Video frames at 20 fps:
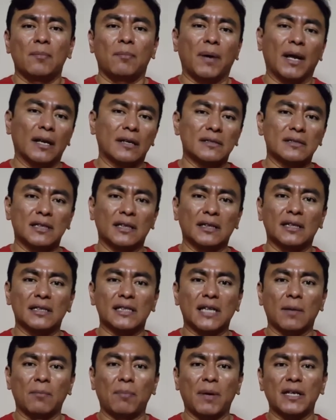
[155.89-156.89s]
para
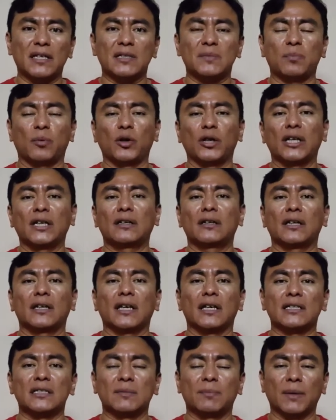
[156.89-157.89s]
distintas campañas
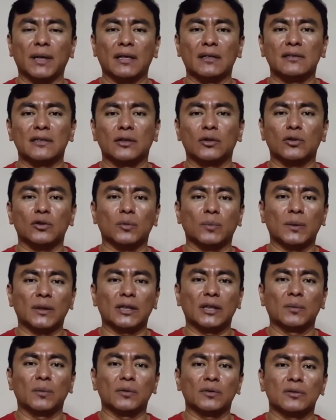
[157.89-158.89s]
políticas y para distintos
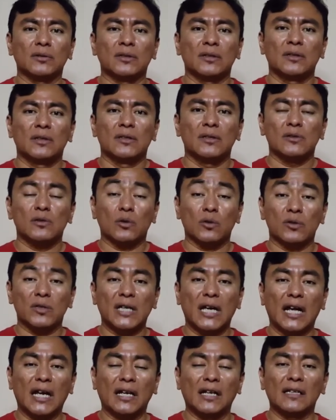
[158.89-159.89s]
objetivos
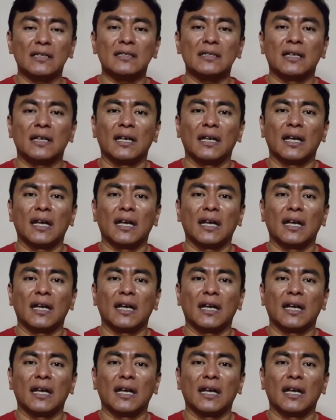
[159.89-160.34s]
sociales,